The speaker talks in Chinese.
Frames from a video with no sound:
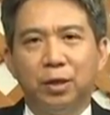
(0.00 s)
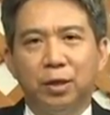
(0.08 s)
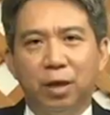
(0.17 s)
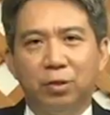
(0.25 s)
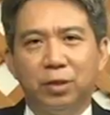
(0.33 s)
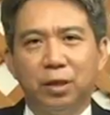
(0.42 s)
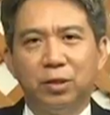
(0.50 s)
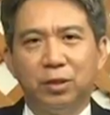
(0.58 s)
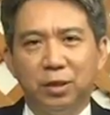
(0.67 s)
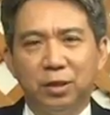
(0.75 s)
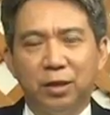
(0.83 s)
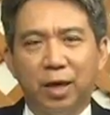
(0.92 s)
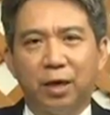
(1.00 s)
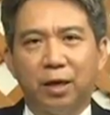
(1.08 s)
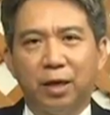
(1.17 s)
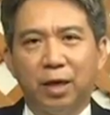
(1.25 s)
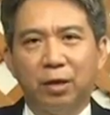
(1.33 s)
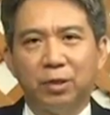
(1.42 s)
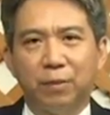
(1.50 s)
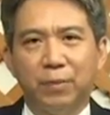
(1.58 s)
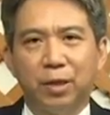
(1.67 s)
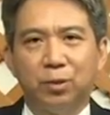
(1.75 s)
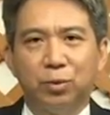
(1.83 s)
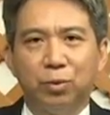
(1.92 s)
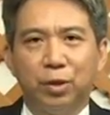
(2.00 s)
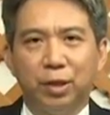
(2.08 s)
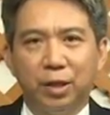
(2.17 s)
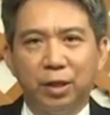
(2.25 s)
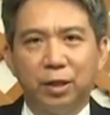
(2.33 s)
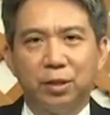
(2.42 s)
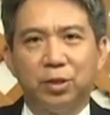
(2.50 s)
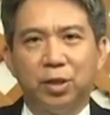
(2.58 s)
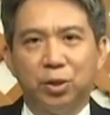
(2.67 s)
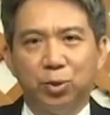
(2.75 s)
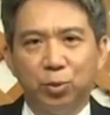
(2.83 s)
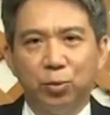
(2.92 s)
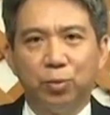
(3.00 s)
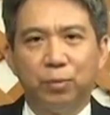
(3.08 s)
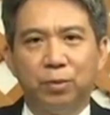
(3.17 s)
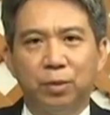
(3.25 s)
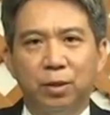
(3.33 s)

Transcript: 要先思想你要怎么样做一个结束，